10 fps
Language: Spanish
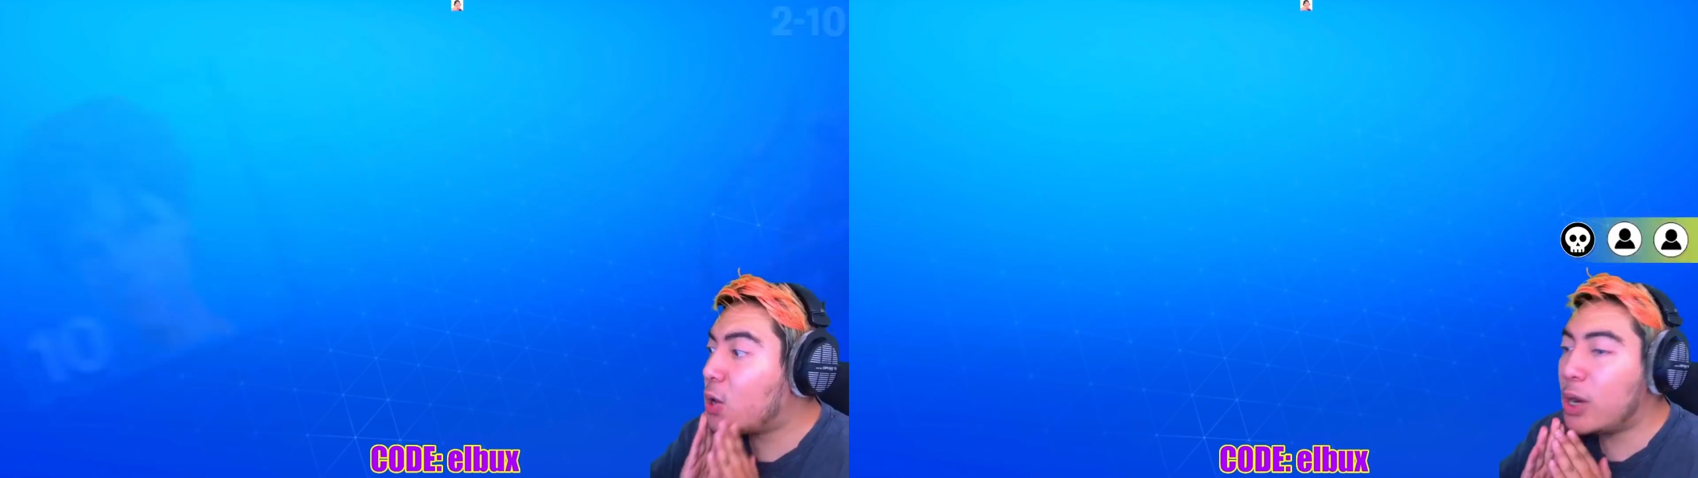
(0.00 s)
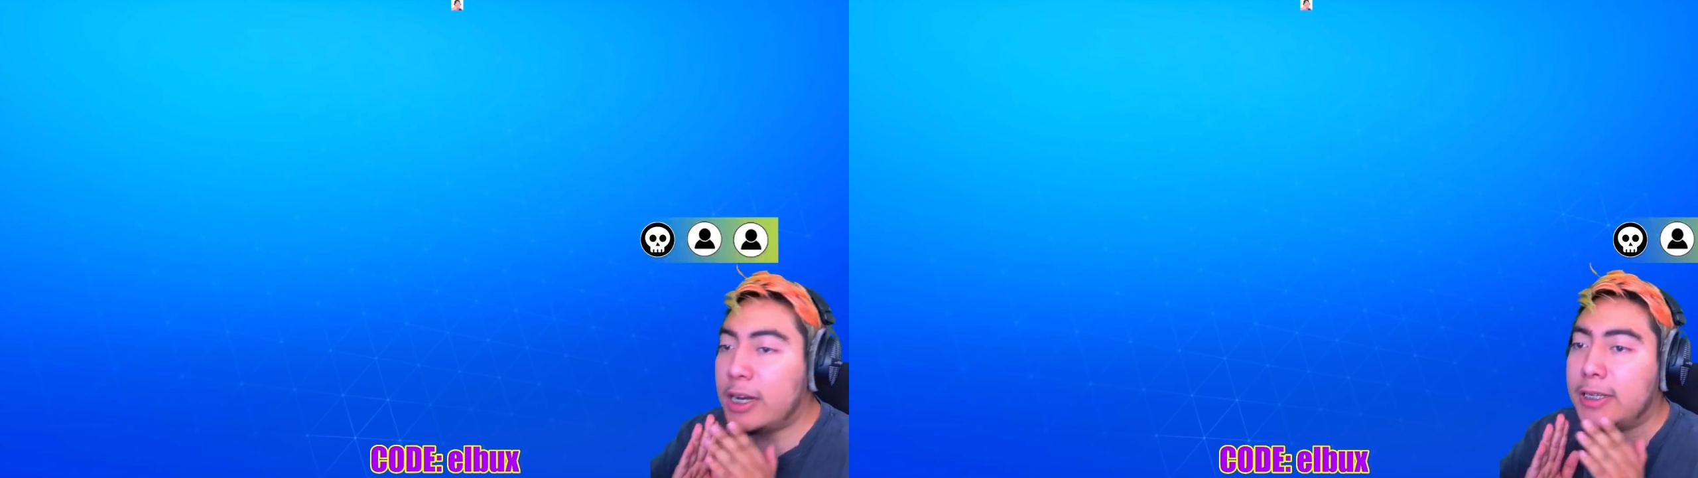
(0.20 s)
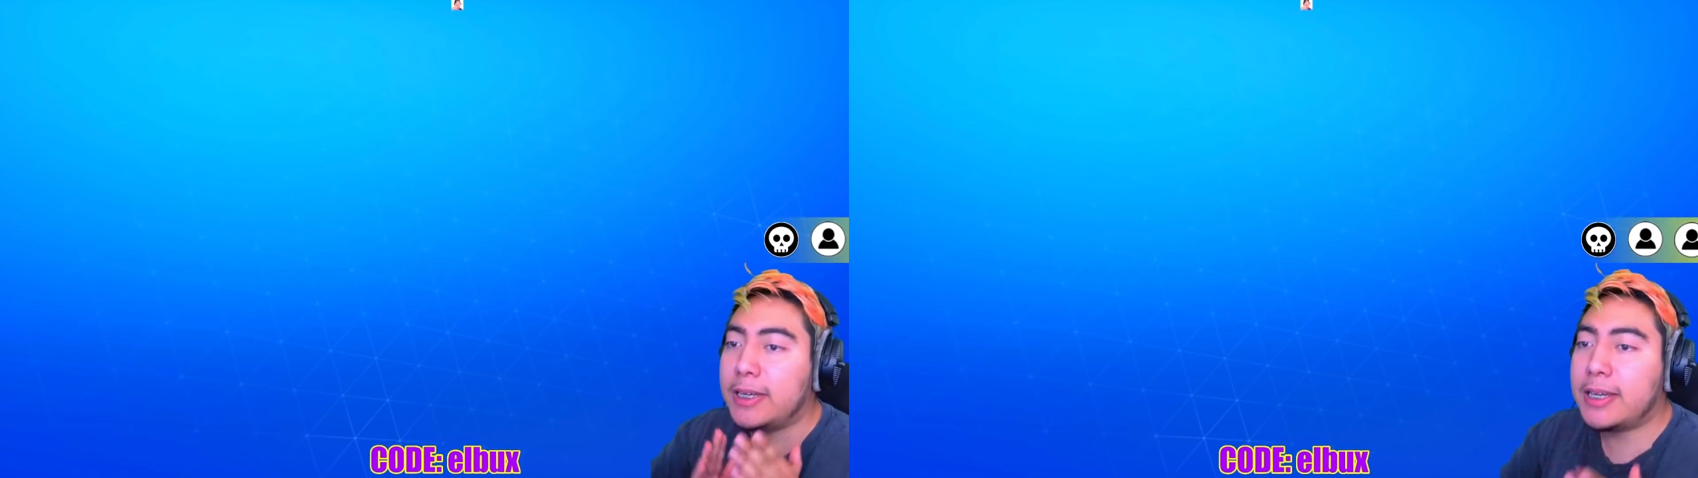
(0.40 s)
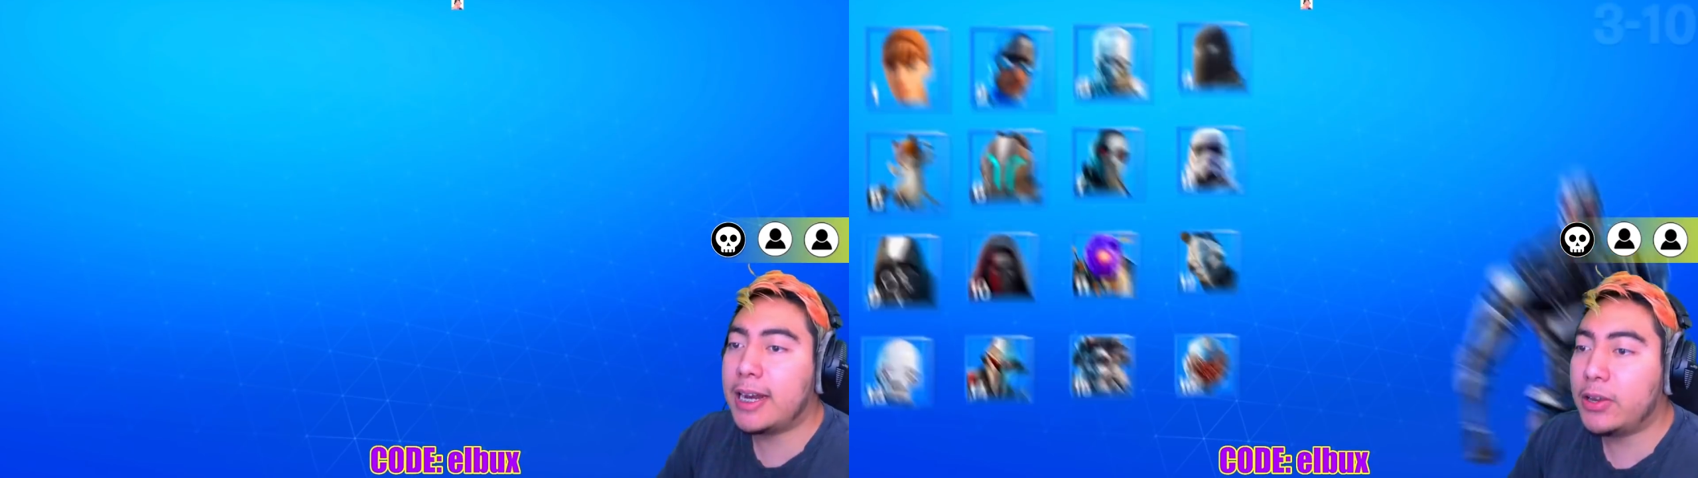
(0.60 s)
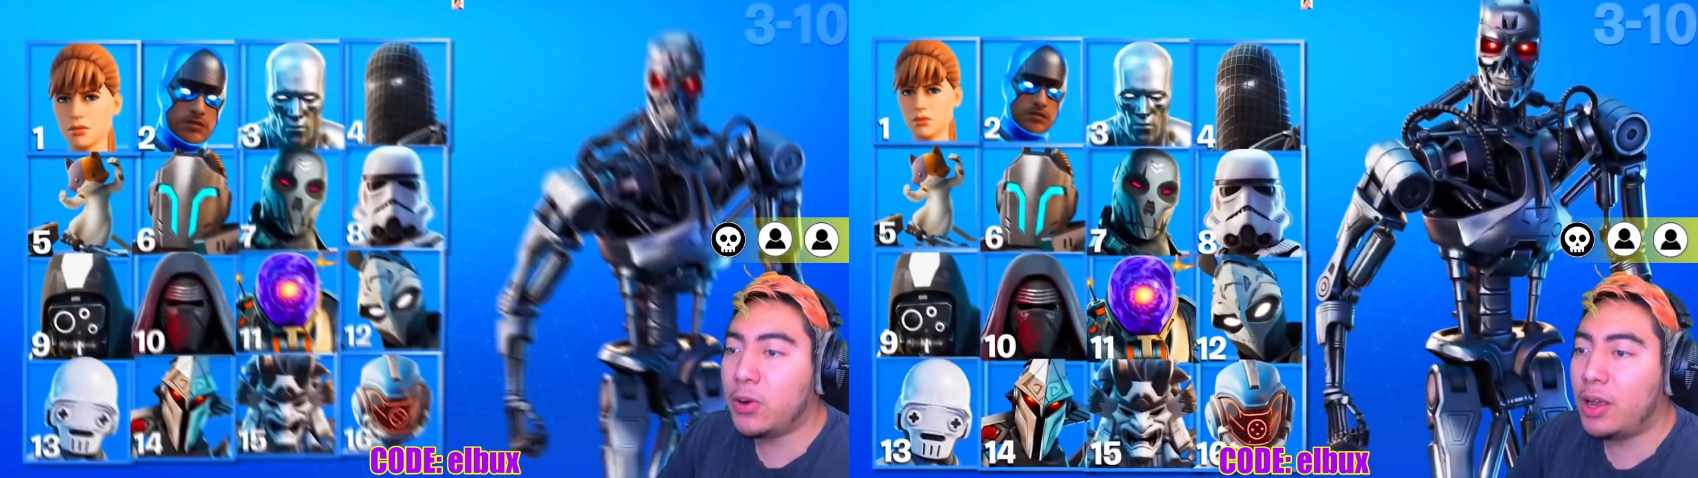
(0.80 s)
ni siquiera
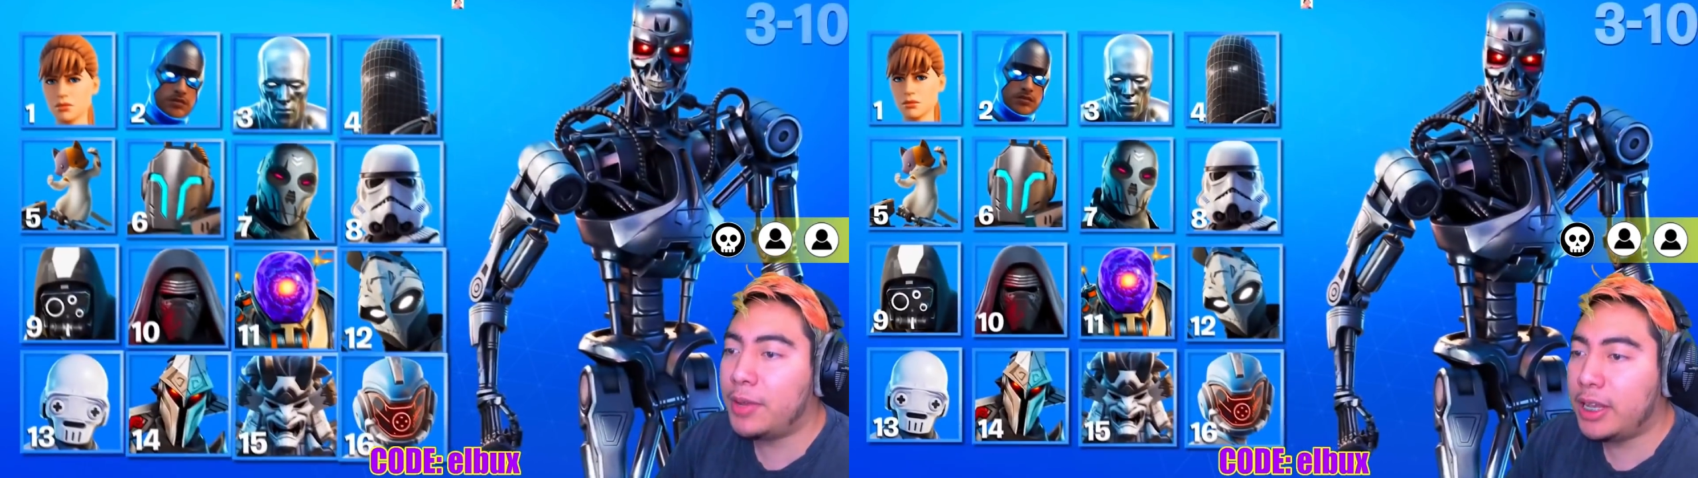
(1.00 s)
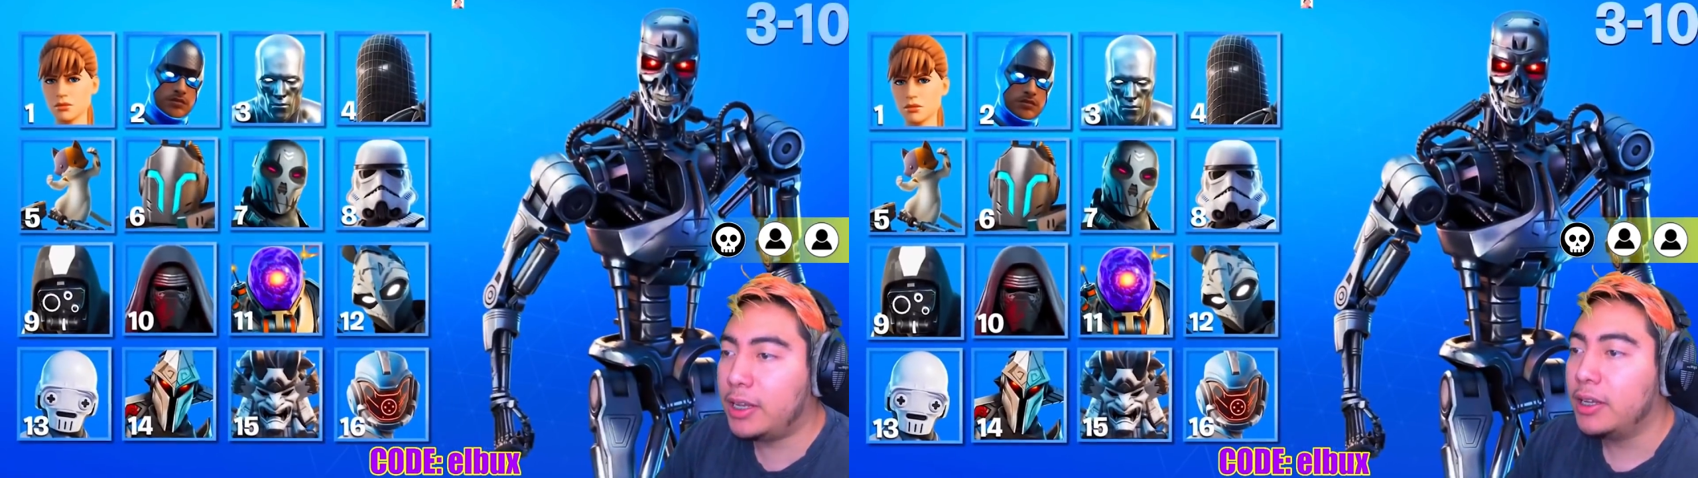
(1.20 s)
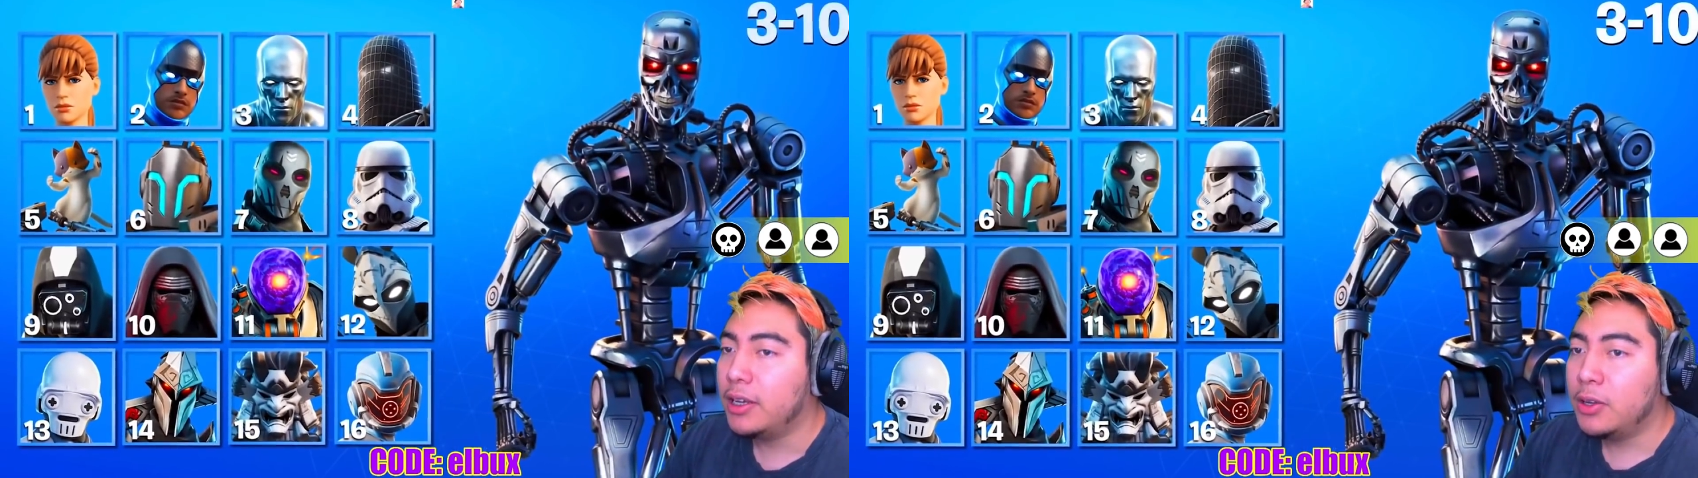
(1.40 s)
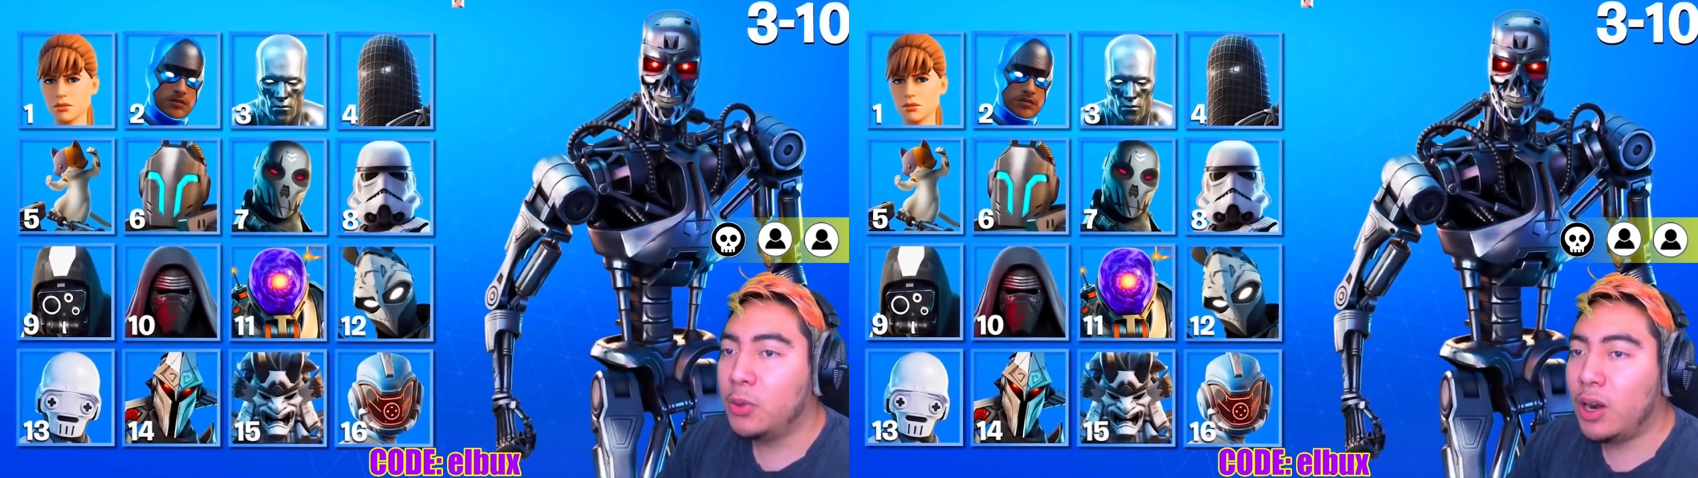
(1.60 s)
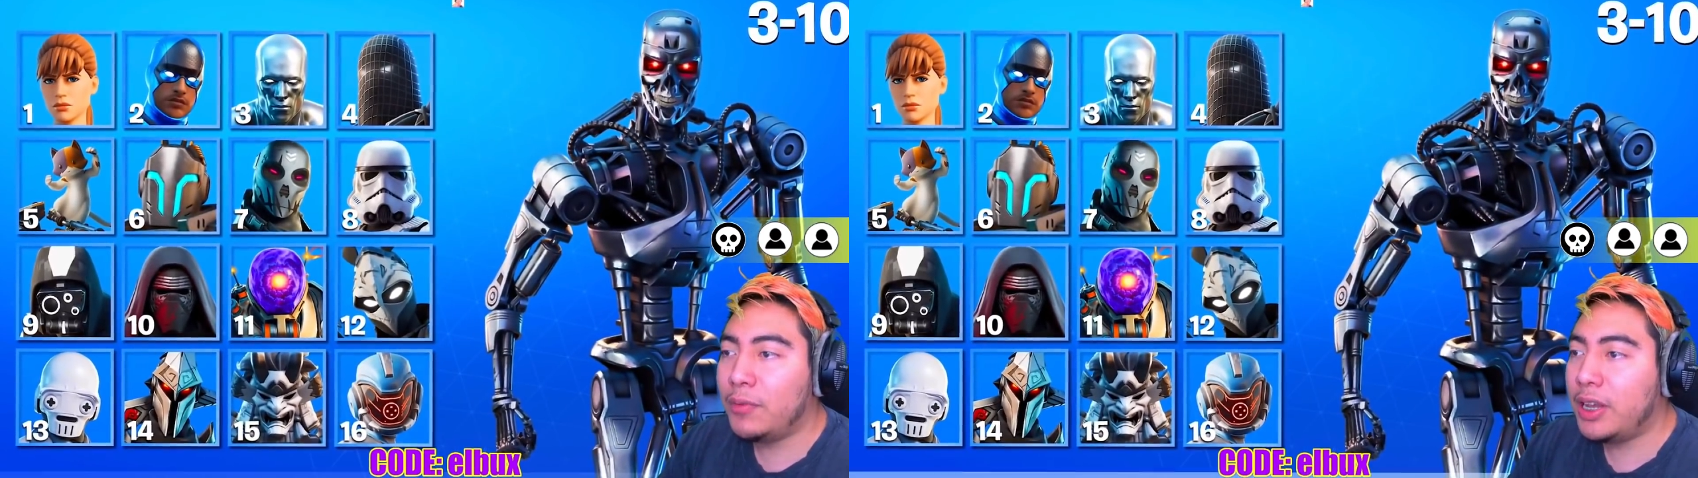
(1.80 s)
yo la vi No
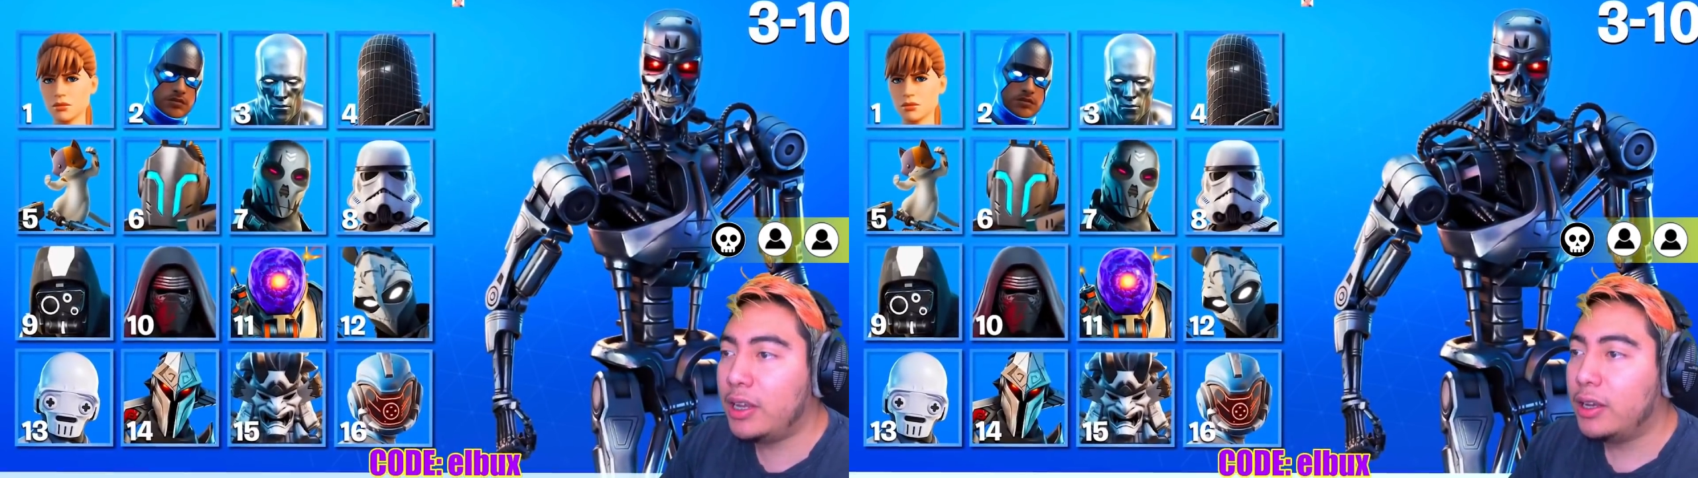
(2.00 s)
la vi